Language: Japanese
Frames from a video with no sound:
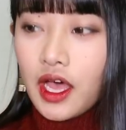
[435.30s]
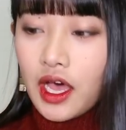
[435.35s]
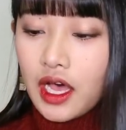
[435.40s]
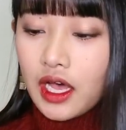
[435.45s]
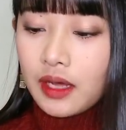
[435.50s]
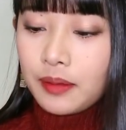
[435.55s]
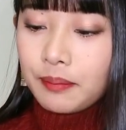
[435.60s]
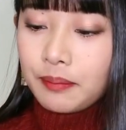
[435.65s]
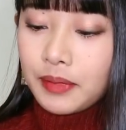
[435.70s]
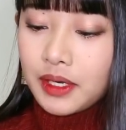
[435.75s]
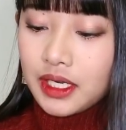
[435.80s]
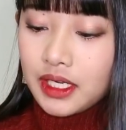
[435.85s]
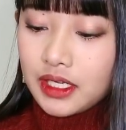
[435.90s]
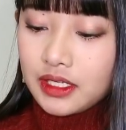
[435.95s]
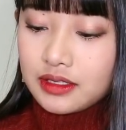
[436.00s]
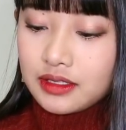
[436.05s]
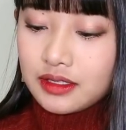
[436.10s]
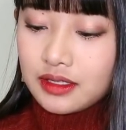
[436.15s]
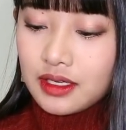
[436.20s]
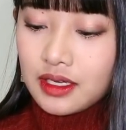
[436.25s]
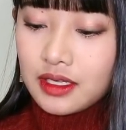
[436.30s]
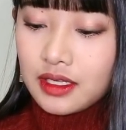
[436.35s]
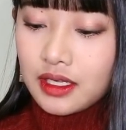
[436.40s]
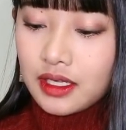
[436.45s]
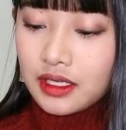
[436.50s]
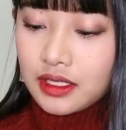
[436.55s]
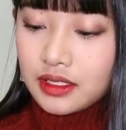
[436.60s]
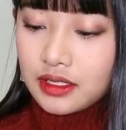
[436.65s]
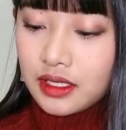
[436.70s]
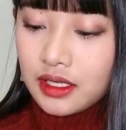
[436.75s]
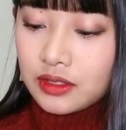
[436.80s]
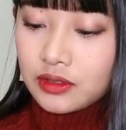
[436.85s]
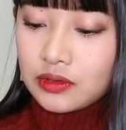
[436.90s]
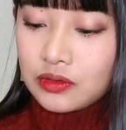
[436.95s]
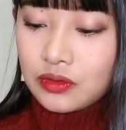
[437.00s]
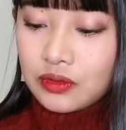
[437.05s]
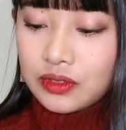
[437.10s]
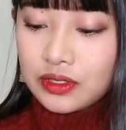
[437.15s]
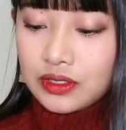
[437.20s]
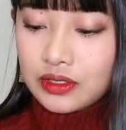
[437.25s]
あんまりつかないな
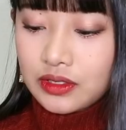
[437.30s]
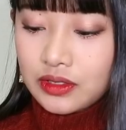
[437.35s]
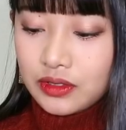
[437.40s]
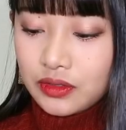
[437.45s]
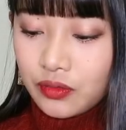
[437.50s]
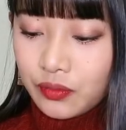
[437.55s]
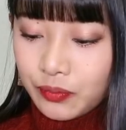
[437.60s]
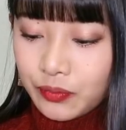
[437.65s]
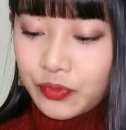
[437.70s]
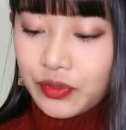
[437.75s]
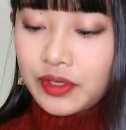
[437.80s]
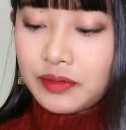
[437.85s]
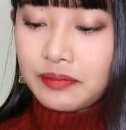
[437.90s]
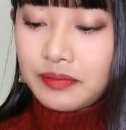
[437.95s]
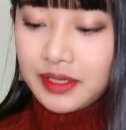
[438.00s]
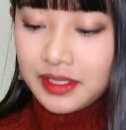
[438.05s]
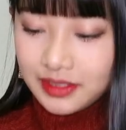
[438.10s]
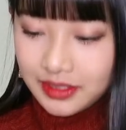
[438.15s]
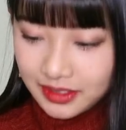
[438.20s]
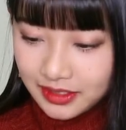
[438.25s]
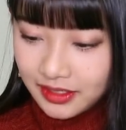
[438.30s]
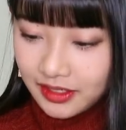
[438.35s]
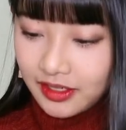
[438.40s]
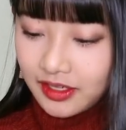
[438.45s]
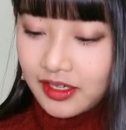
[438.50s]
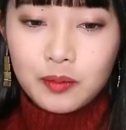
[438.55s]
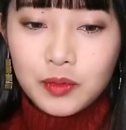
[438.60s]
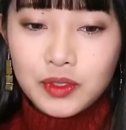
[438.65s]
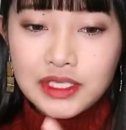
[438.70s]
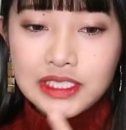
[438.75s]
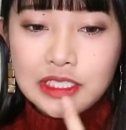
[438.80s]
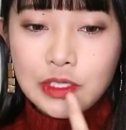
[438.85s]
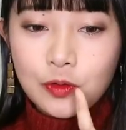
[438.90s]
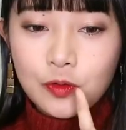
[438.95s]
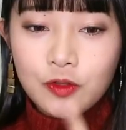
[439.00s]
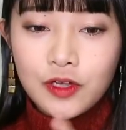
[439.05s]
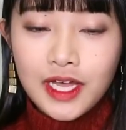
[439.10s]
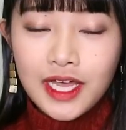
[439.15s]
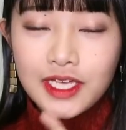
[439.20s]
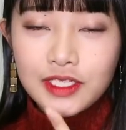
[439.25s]
と思いました。もしこ
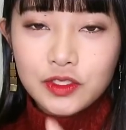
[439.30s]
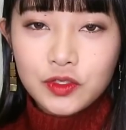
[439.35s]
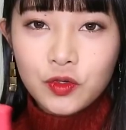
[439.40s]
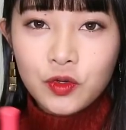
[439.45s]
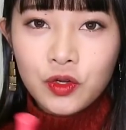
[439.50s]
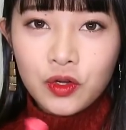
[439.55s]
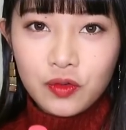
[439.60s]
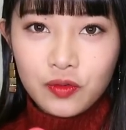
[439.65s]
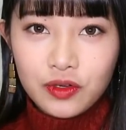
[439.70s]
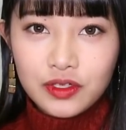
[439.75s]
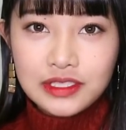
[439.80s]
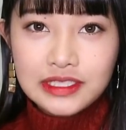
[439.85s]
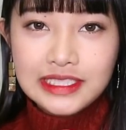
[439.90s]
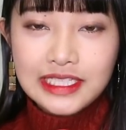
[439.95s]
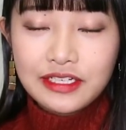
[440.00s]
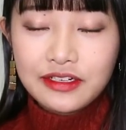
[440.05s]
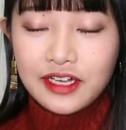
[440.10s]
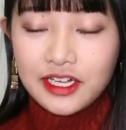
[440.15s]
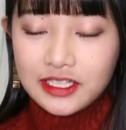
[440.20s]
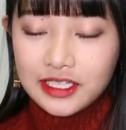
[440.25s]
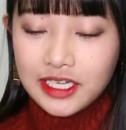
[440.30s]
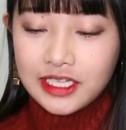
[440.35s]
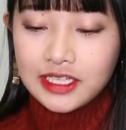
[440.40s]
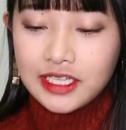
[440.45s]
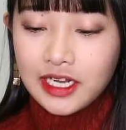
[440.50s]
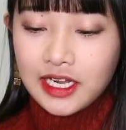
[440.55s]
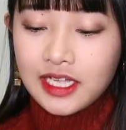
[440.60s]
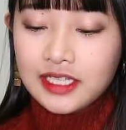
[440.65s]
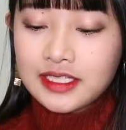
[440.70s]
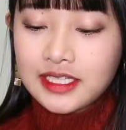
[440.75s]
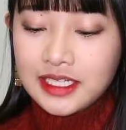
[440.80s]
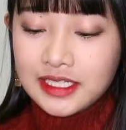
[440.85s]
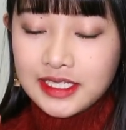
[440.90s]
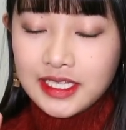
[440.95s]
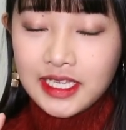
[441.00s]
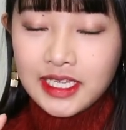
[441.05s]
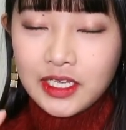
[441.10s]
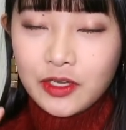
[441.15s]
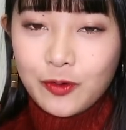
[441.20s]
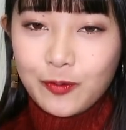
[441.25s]
の解消法を知ってる方いたらぜひぜ
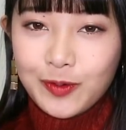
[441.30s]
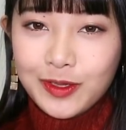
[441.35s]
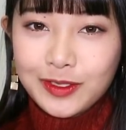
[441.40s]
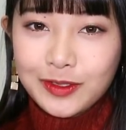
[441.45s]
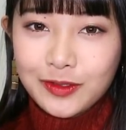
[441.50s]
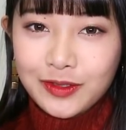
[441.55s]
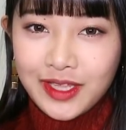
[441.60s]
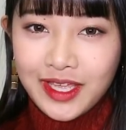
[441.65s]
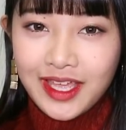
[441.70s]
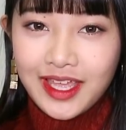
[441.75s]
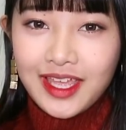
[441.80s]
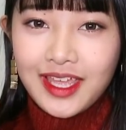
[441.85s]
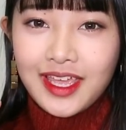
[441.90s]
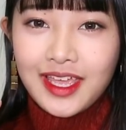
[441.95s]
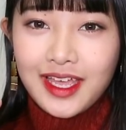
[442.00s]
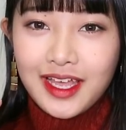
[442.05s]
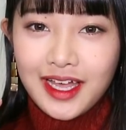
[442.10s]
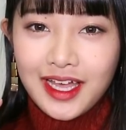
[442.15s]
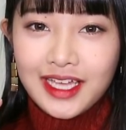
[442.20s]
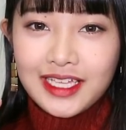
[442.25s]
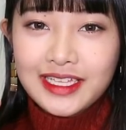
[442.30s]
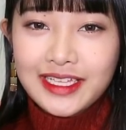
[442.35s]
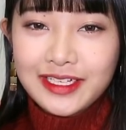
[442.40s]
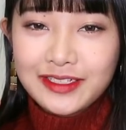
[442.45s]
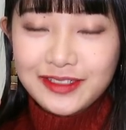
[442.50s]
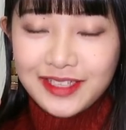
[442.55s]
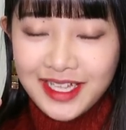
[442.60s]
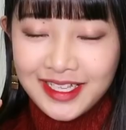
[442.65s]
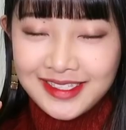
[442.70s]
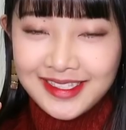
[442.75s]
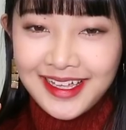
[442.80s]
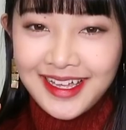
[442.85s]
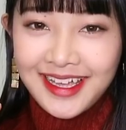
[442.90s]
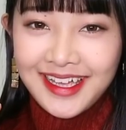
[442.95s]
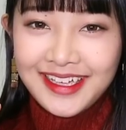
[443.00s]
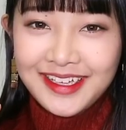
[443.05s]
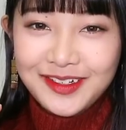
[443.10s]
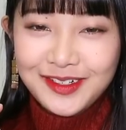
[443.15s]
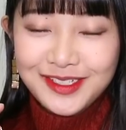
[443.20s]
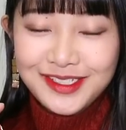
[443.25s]
ひコメントで書いてくださ
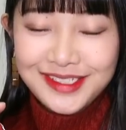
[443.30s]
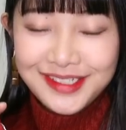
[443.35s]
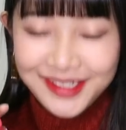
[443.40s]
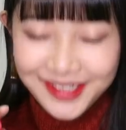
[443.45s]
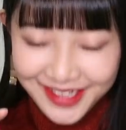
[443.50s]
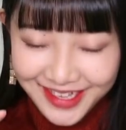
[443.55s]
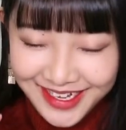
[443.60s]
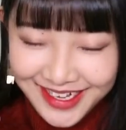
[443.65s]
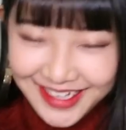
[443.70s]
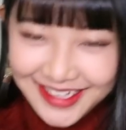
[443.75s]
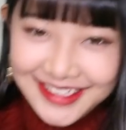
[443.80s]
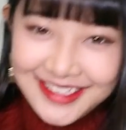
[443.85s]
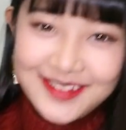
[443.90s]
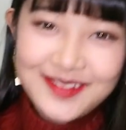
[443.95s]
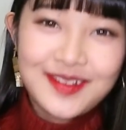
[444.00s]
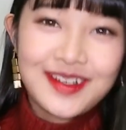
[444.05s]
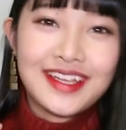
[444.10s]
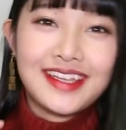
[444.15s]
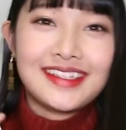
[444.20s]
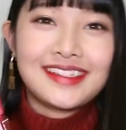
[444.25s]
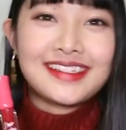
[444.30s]
い。よろしくお願いします。